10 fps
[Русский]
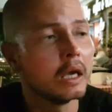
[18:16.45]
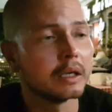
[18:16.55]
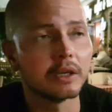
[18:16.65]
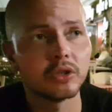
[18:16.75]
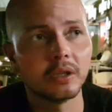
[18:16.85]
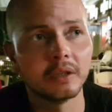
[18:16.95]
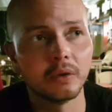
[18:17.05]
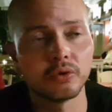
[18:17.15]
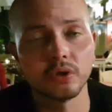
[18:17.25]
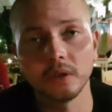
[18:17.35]
Я считаю, это
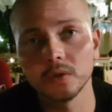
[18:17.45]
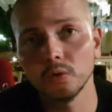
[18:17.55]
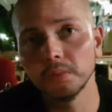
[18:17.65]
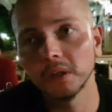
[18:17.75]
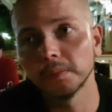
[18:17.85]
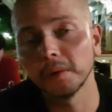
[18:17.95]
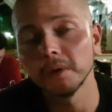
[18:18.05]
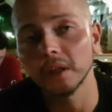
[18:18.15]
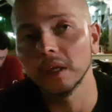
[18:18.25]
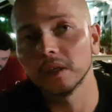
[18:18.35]
очень доступно. Например,
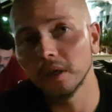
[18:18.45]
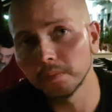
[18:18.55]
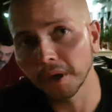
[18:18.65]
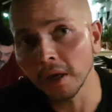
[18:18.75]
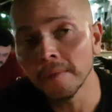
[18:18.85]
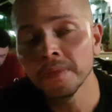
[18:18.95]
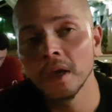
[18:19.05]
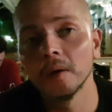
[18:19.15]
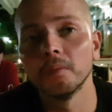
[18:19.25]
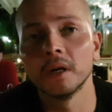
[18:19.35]
на Кипре
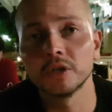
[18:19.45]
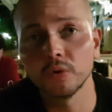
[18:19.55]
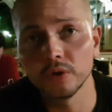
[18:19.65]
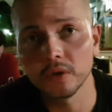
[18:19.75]
большой,